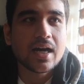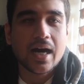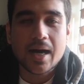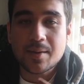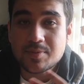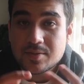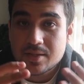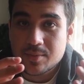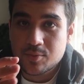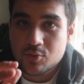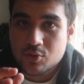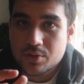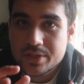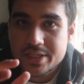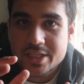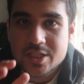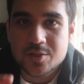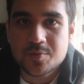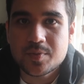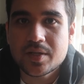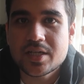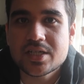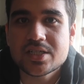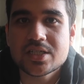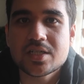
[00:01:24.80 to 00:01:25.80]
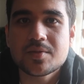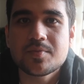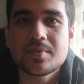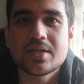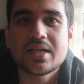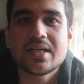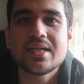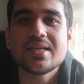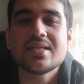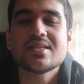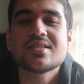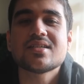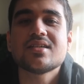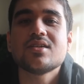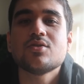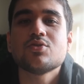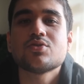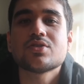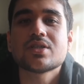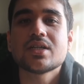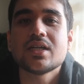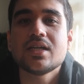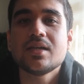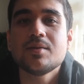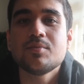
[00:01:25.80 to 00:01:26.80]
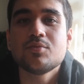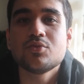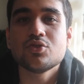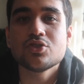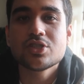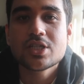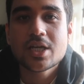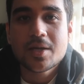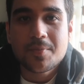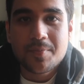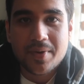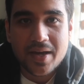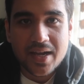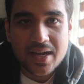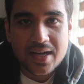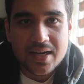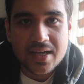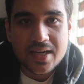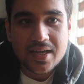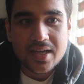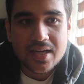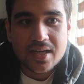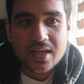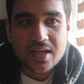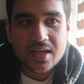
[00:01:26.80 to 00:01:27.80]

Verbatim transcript: आप सबको इंस्पिरेशन मिले इसलिए उसके लिए मुझे पहले